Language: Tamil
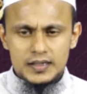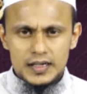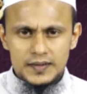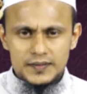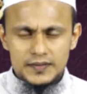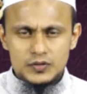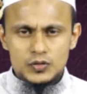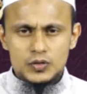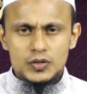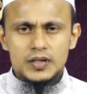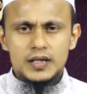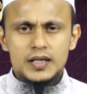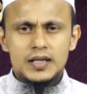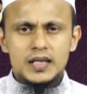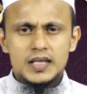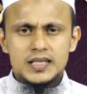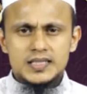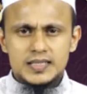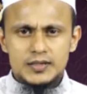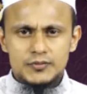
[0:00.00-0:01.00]
அந்த
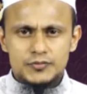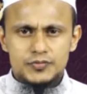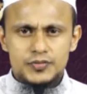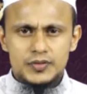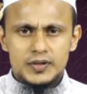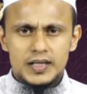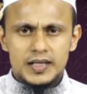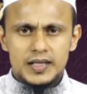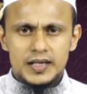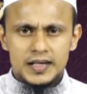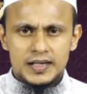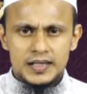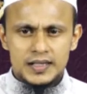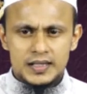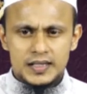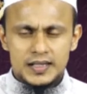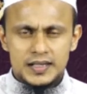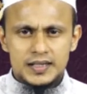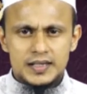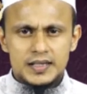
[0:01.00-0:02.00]
தொழுகையிலே சஃப்பிலே
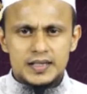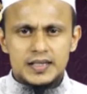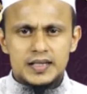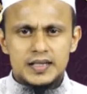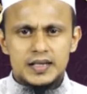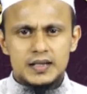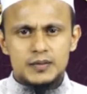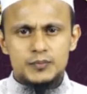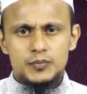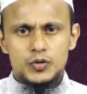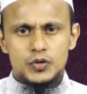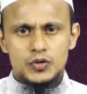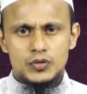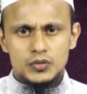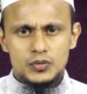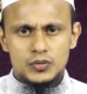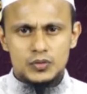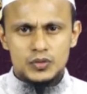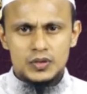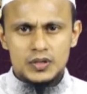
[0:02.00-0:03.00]
அணியிலே நிற்கின்ற
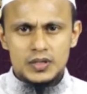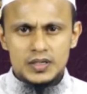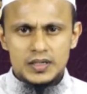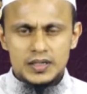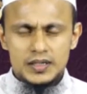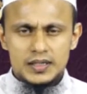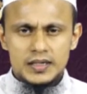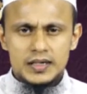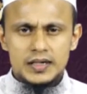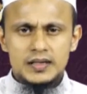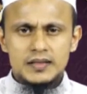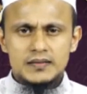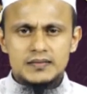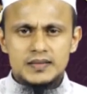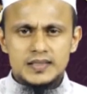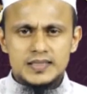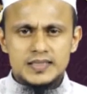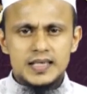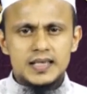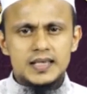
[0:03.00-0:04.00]
பொழுது இரண்டு
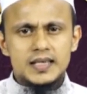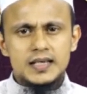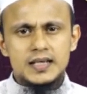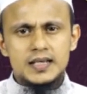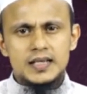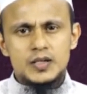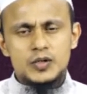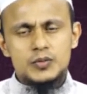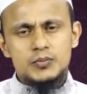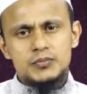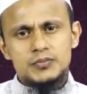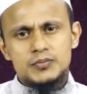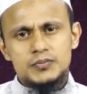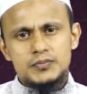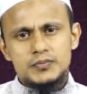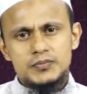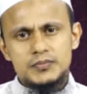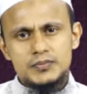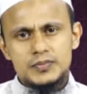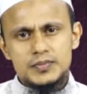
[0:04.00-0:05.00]
திசைகளிலும்
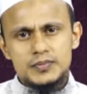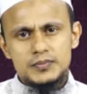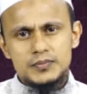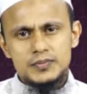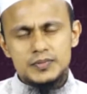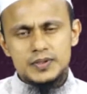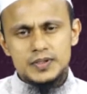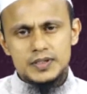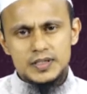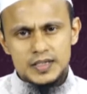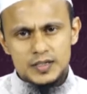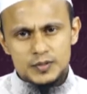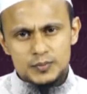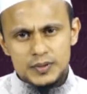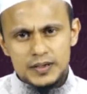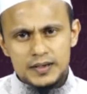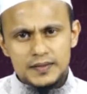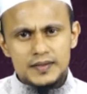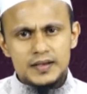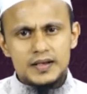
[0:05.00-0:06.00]
இரண்டு
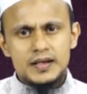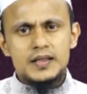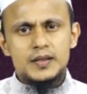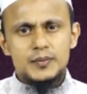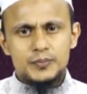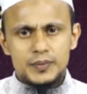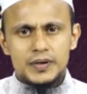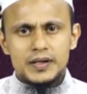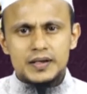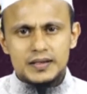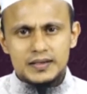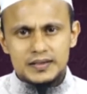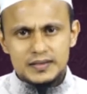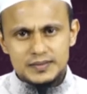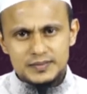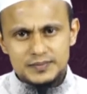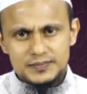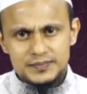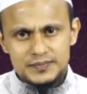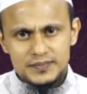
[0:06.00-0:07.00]
மனிதர்கள் இருப்பார்கள்
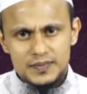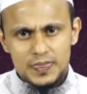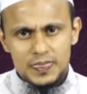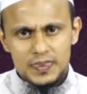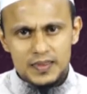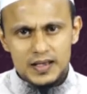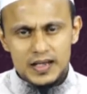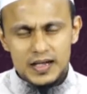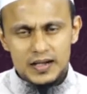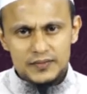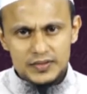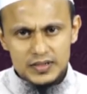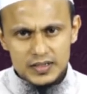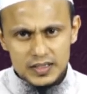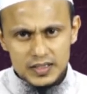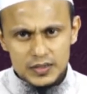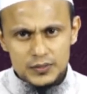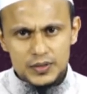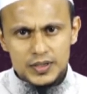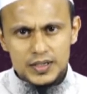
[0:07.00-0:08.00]

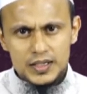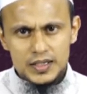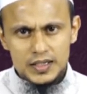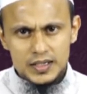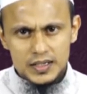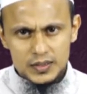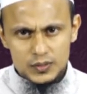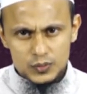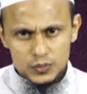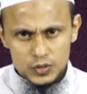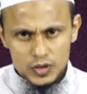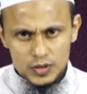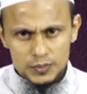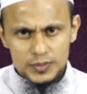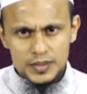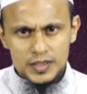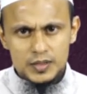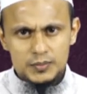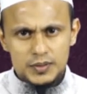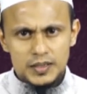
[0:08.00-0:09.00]
அவர்களுடைய
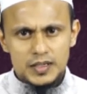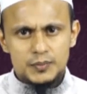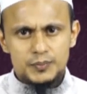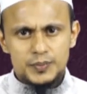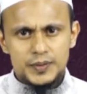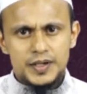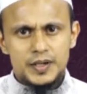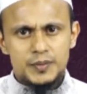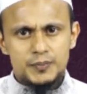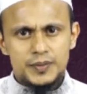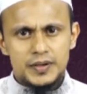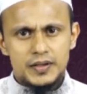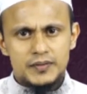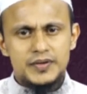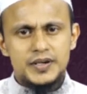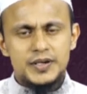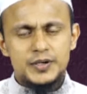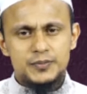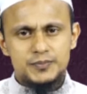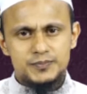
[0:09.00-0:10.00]
உரிமையும் அங்கு பேணப்பட
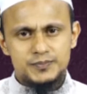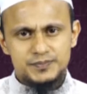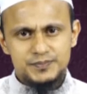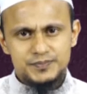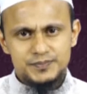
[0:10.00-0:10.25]
வேண்டும்